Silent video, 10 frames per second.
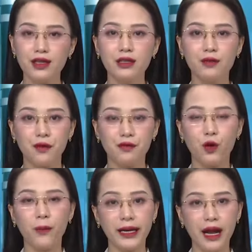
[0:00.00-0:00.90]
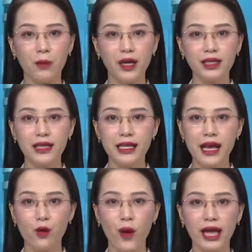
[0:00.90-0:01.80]
lượng phục vụ bạn đọc, thời
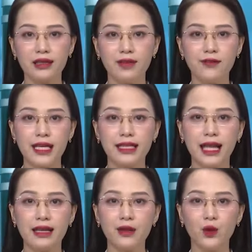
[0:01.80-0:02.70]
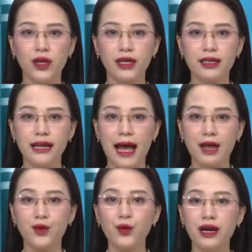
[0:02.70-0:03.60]
gian qua, Thư viện tỉnh Ninh Thuận đã
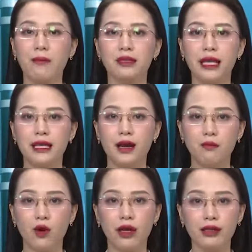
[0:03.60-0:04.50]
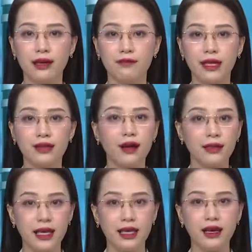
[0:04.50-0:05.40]
chú trọng xây dựng mô hình thư viện thân
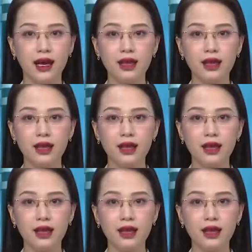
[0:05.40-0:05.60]
thiện,